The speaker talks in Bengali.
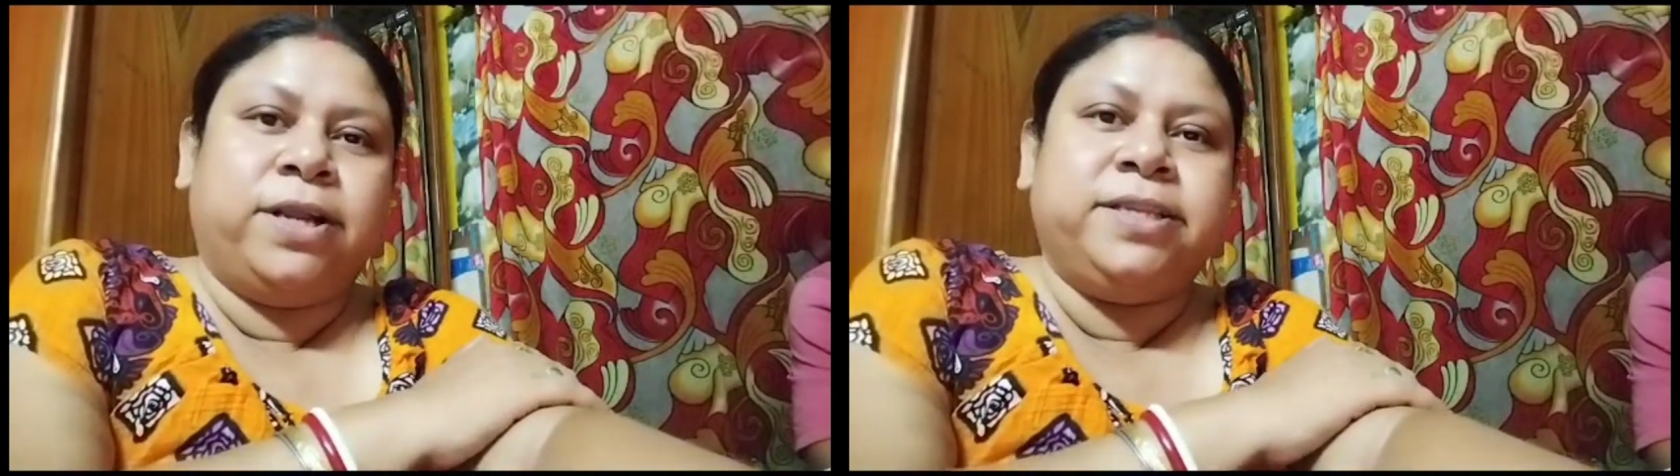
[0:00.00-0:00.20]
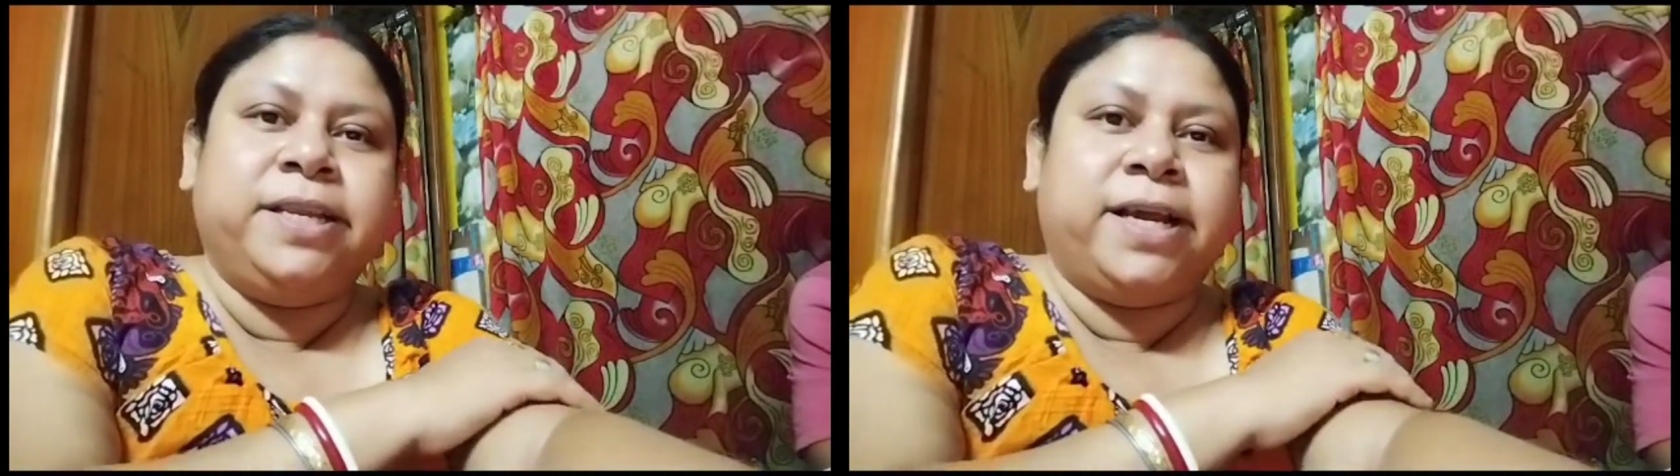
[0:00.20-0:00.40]

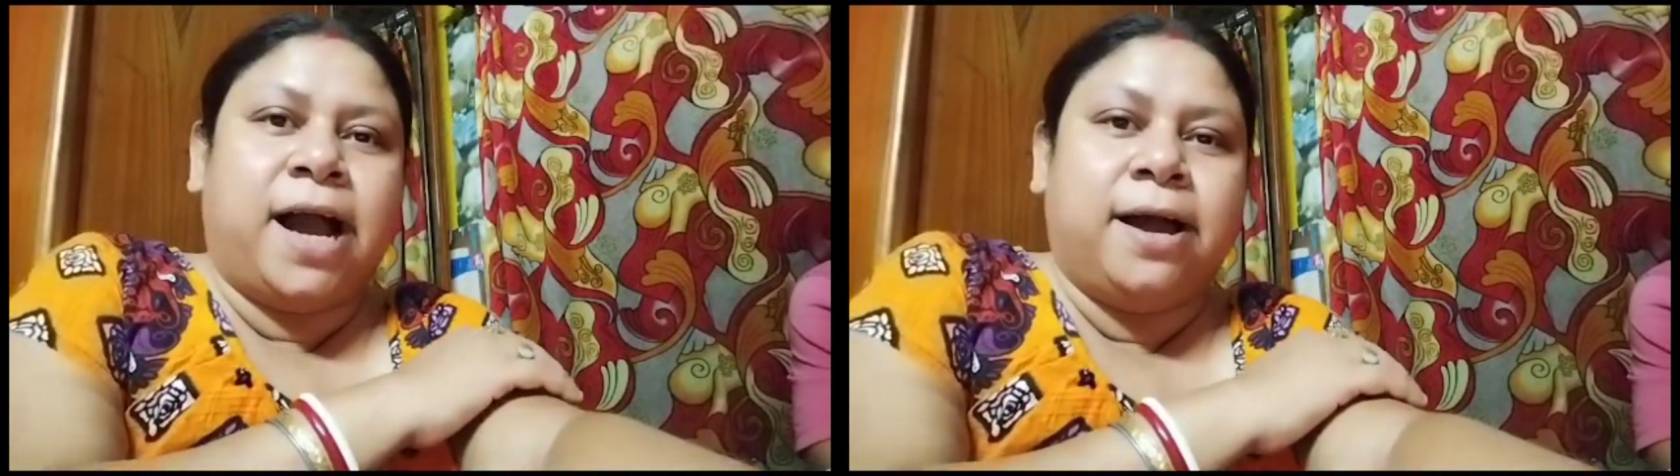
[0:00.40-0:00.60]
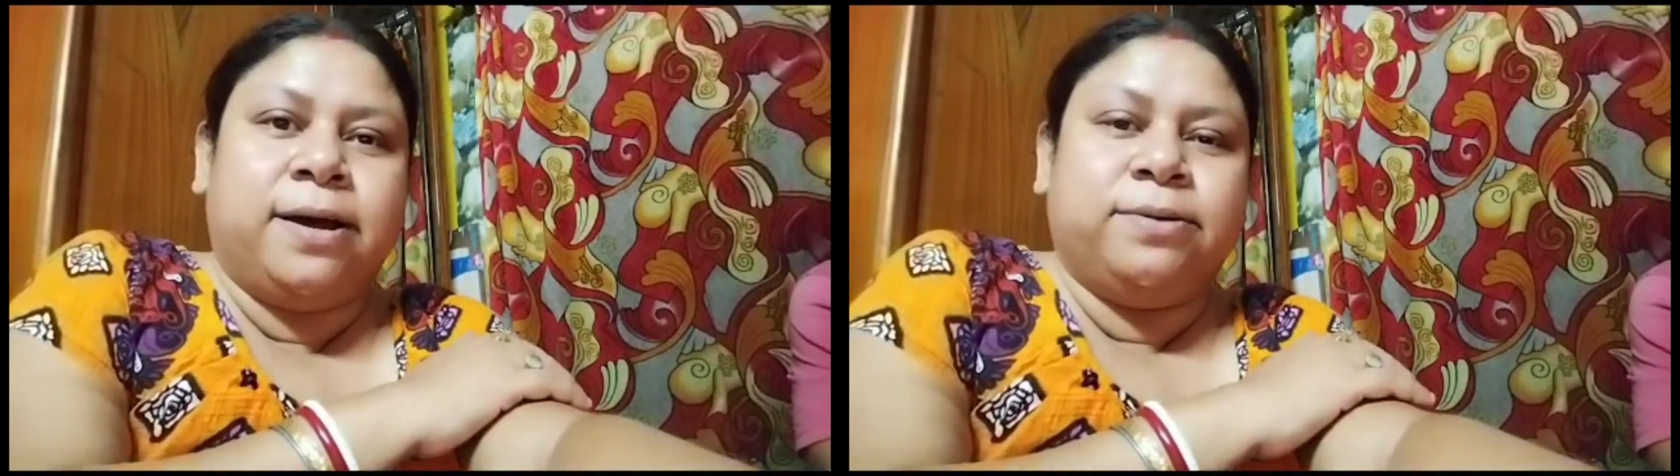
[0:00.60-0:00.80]
তিনি
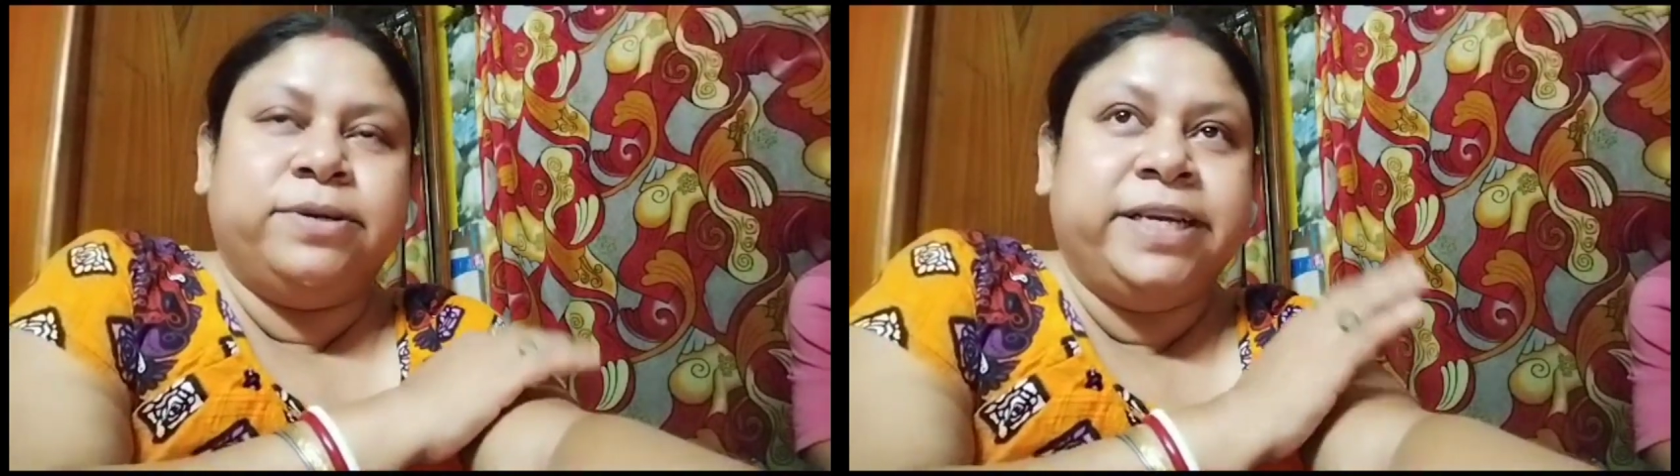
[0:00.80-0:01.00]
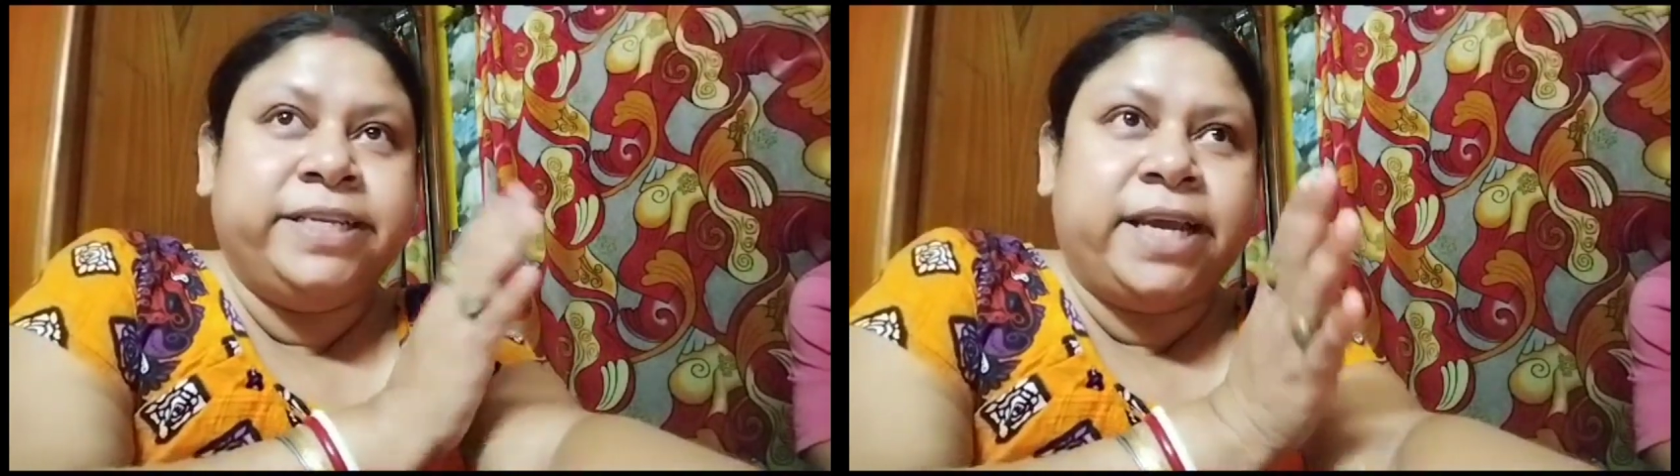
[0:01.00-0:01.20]

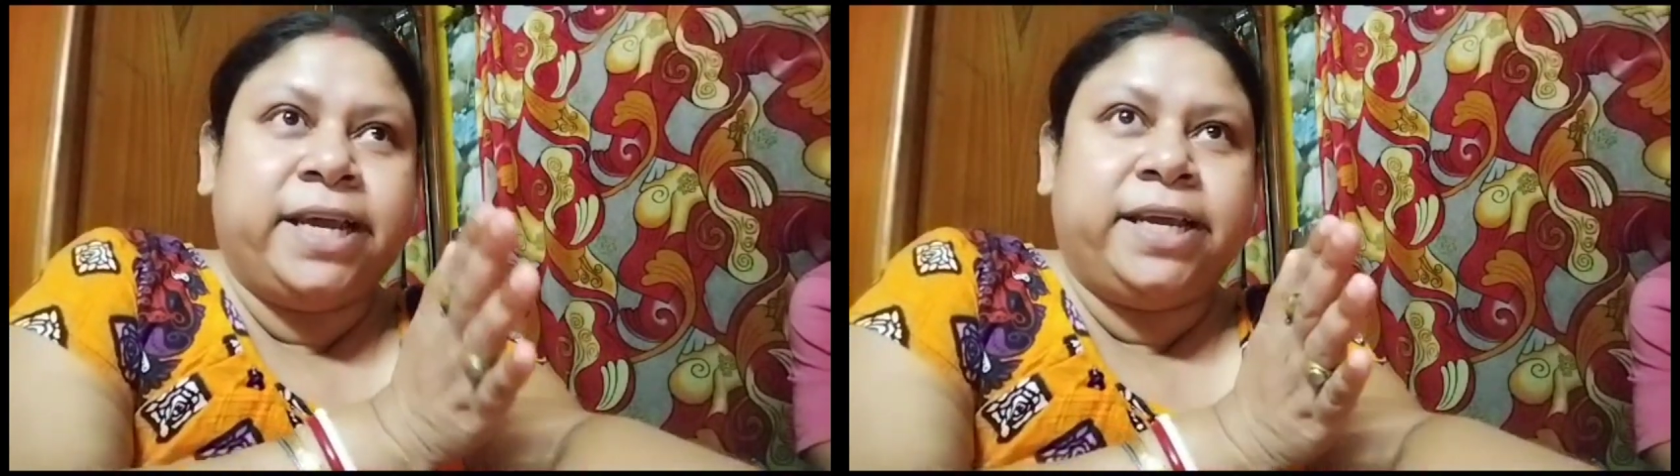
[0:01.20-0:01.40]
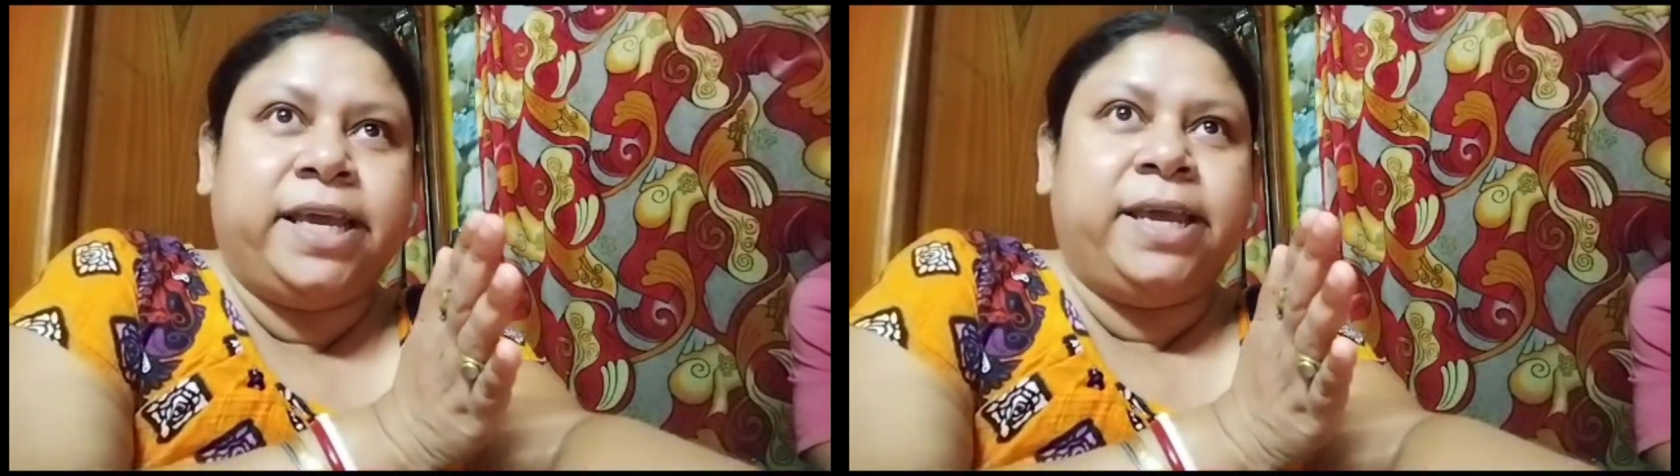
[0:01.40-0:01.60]
নিজে
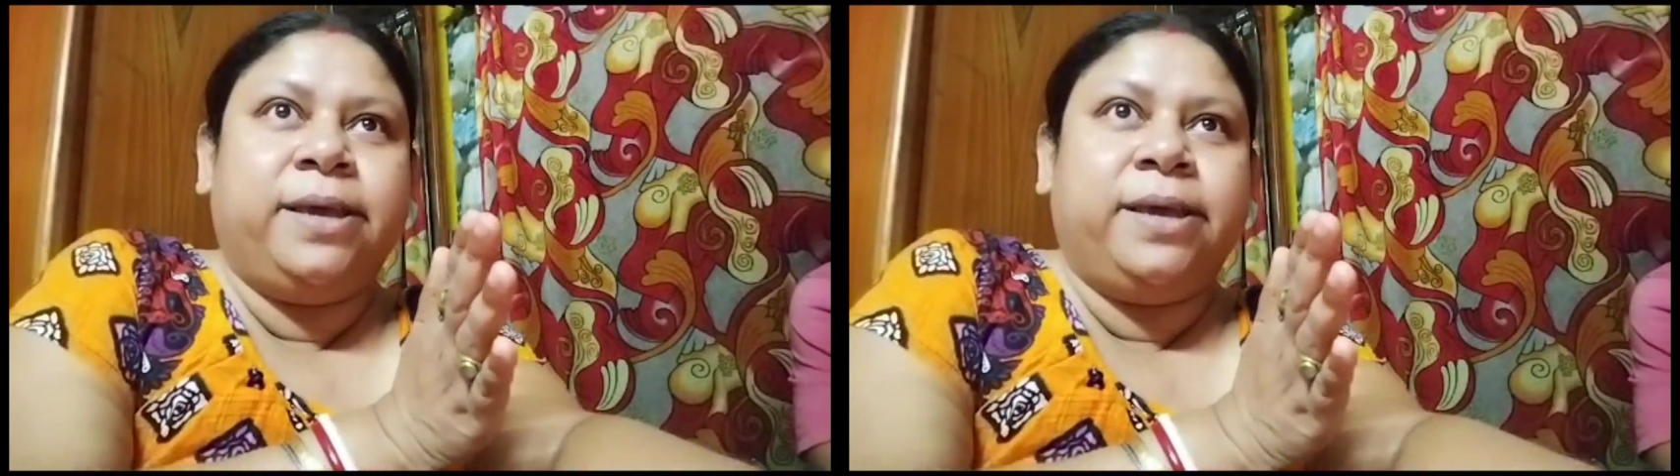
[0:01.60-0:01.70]
কি